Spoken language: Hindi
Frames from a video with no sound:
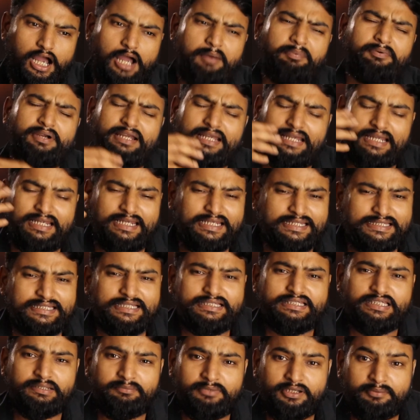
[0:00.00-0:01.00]
अब
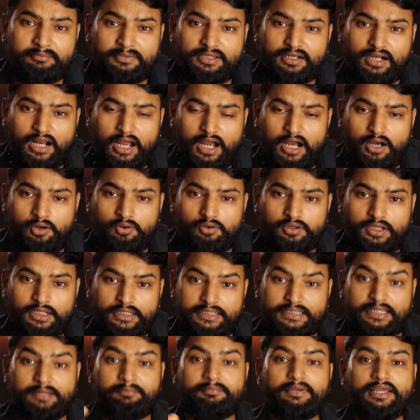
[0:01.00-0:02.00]
किसी समय में रहा होगा
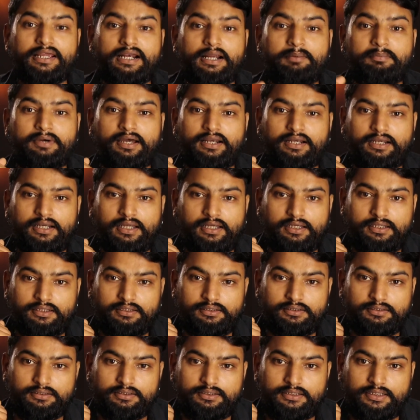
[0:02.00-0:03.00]
ये मेरा मानना है
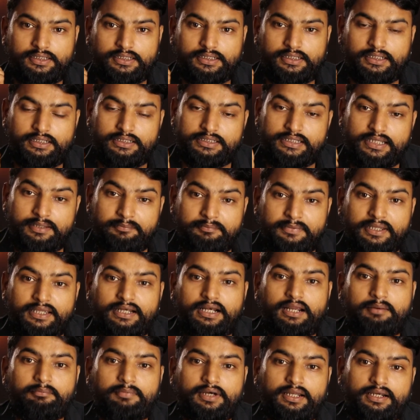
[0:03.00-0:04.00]
ठीक है ये
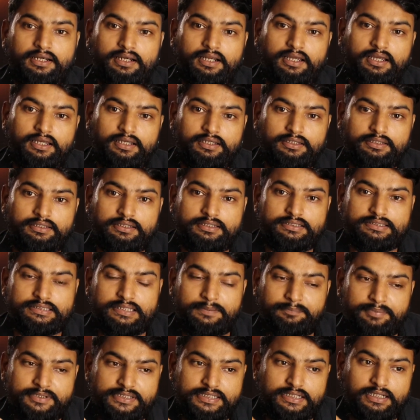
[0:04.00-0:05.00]
मेरा मानना है
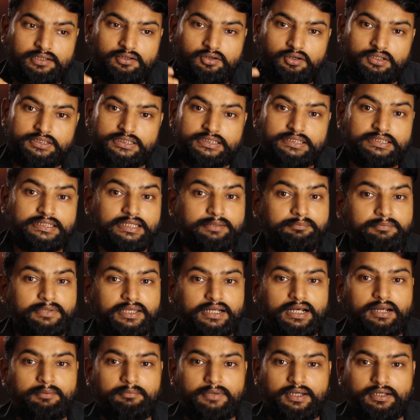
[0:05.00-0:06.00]
इसके पीछे का लॉजिक ये
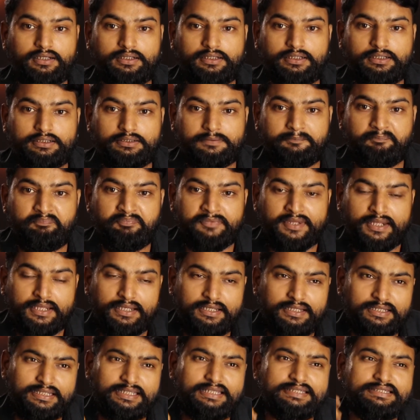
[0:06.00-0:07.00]
मेरा मानना है
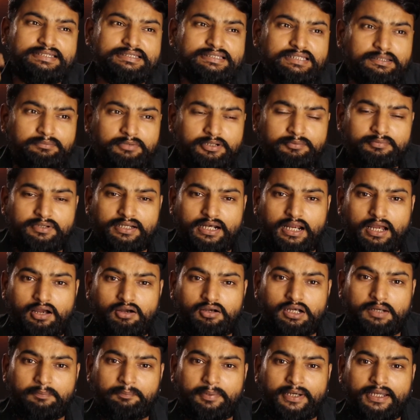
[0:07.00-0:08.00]
किसी समय में रहा
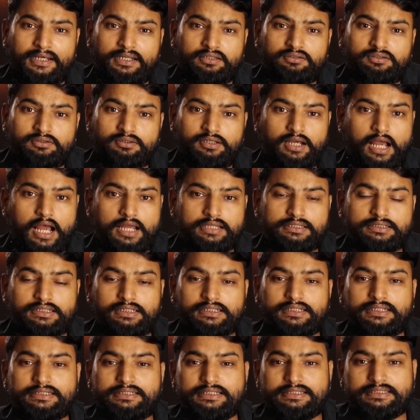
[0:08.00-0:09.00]
होगा पहले तो
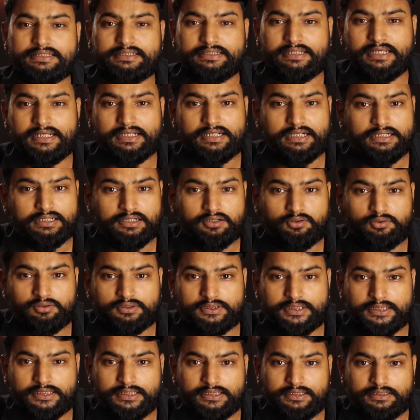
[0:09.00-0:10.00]
आजकल के जैसे नेल कटर
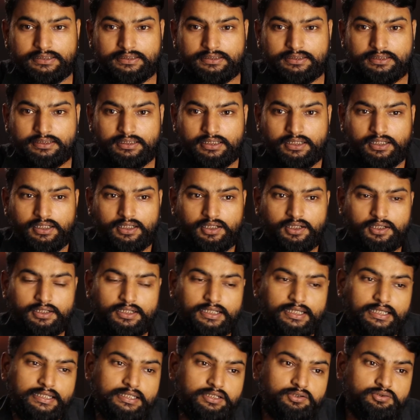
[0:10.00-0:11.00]
होते नहीं है
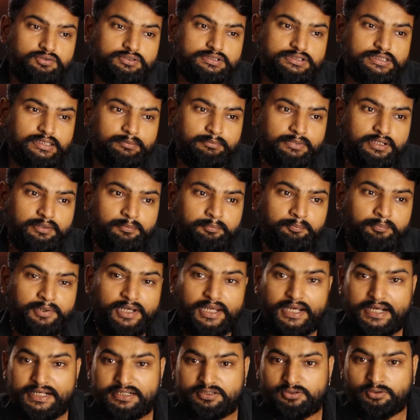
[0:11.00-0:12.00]
ना ही उस समय
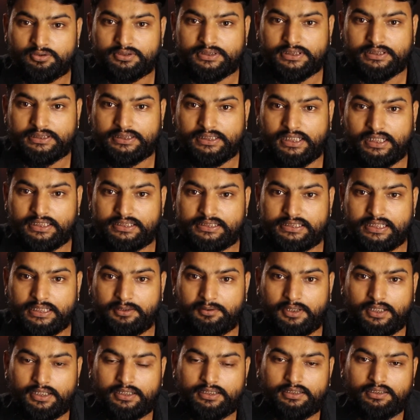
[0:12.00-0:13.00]
ब्लेड्स होते थे
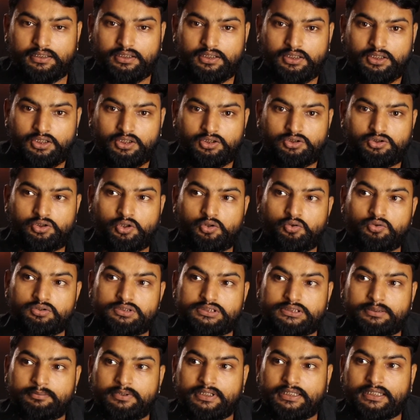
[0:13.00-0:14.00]
अच्छे वाले तो
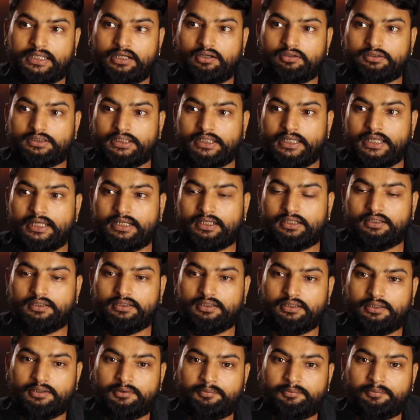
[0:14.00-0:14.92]
उस समय क्या होता है एक